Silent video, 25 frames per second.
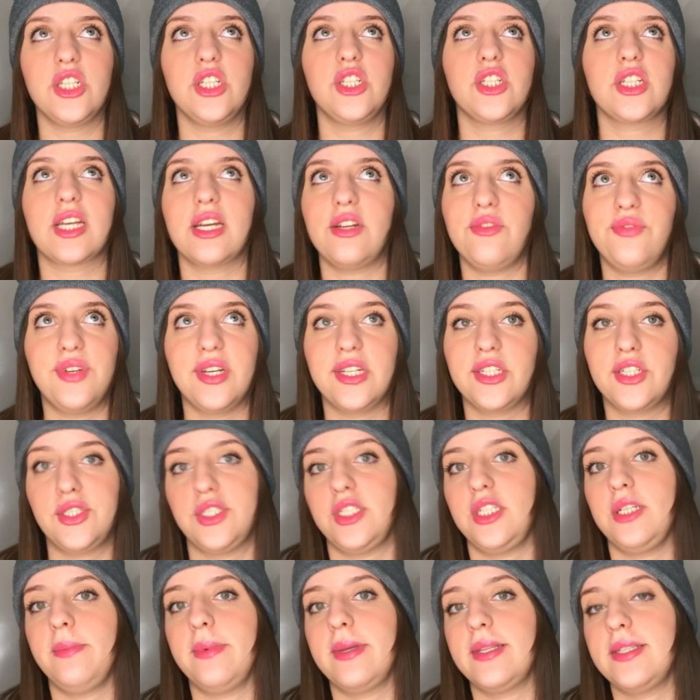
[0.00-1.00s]
اشكال في هذا
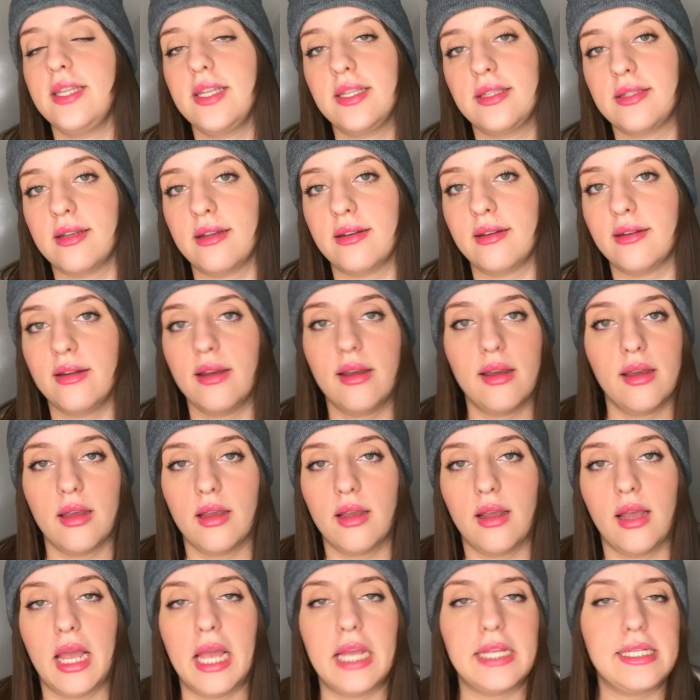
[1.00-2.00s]
الشيء بتاتا
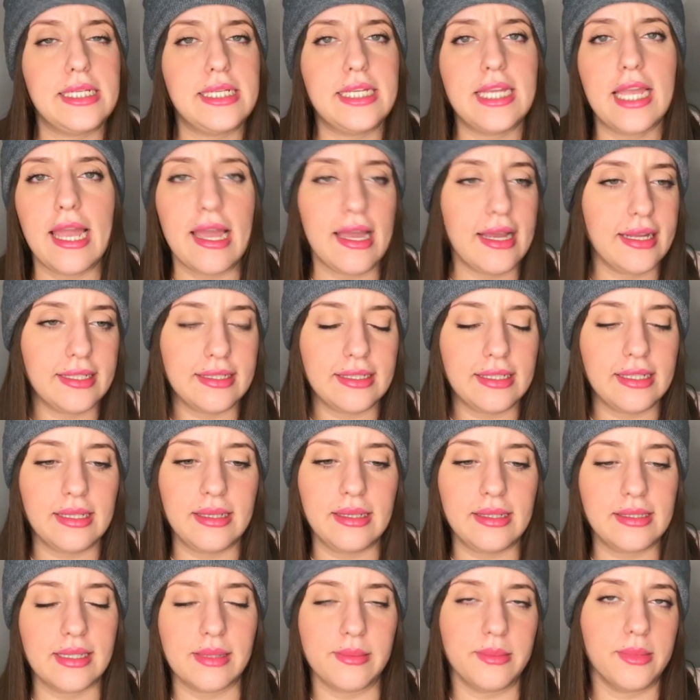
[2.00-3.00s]
هذا الشيء
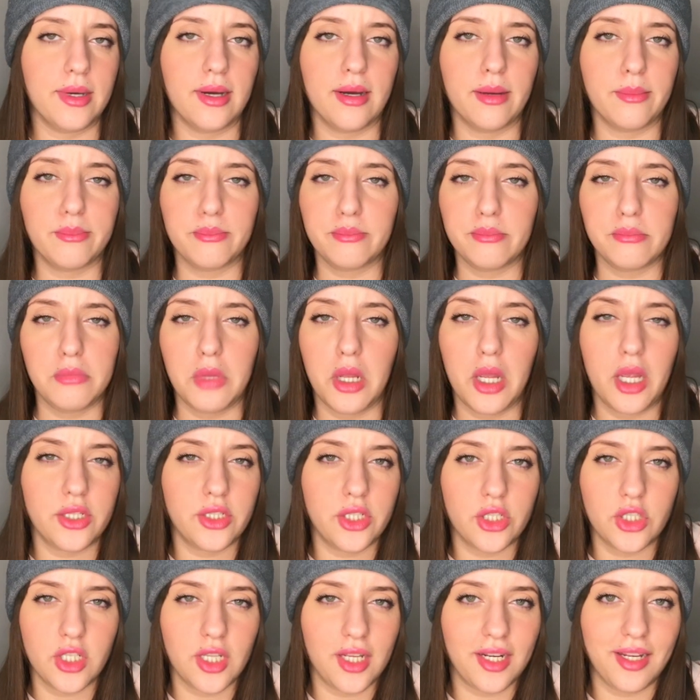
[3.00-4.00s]
عادي زعما
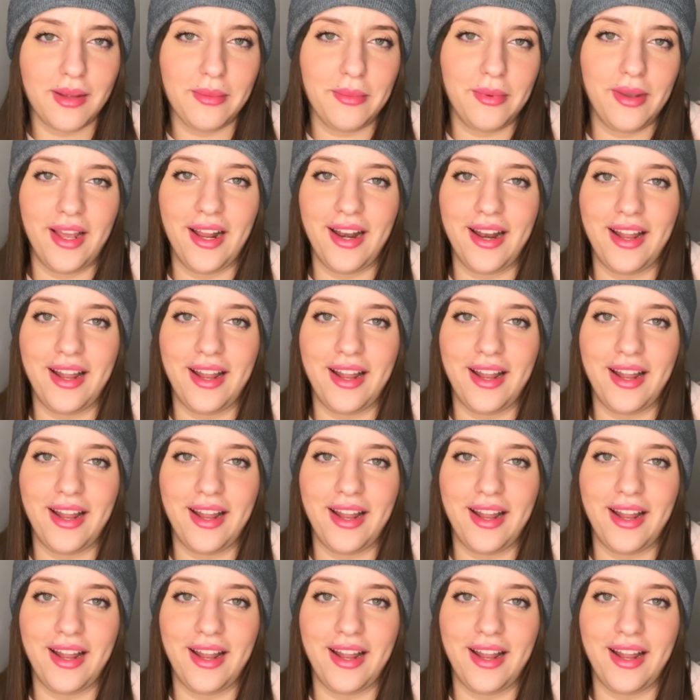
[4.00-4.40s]
حاجه جريبه